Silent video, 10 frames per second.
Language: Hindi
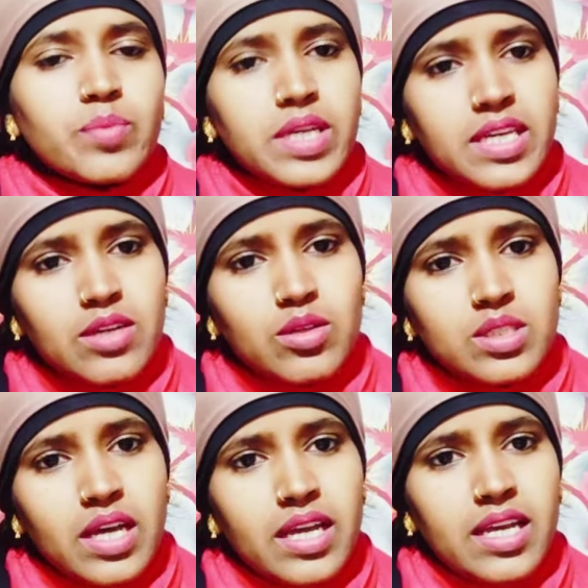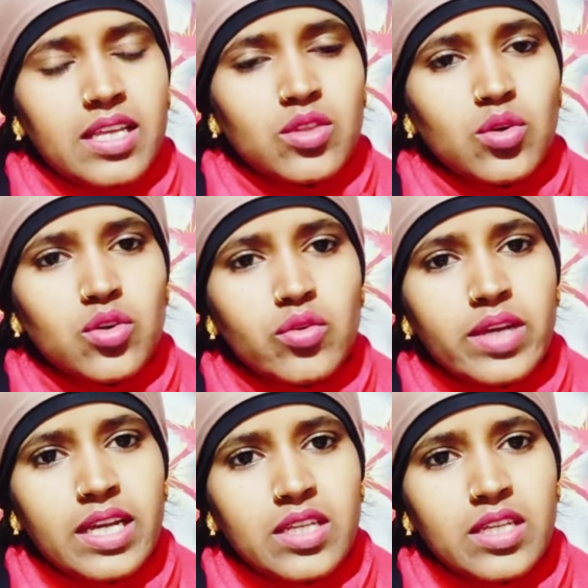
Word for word: जो विक्की होता है दोनों